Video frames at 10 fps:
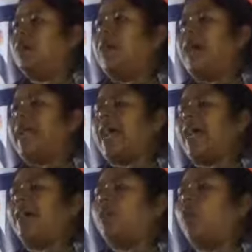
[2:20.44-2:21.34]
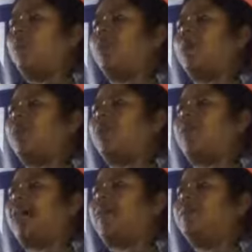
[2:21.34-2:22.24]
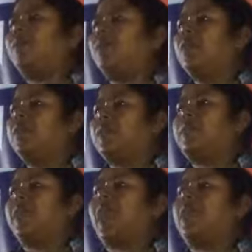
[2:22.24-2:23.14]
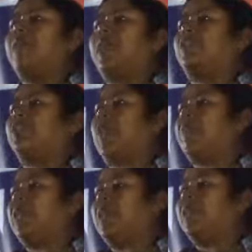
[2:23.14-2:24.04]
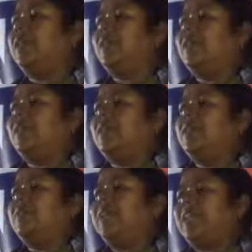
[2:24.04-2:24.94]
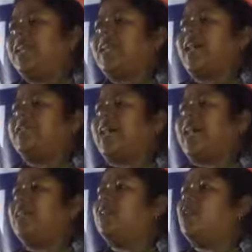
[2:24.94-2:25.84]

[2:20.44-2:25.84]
মায়েরা অভিভাবকরা যে বিকালবেলা যদি আমি মিছিলে না যায়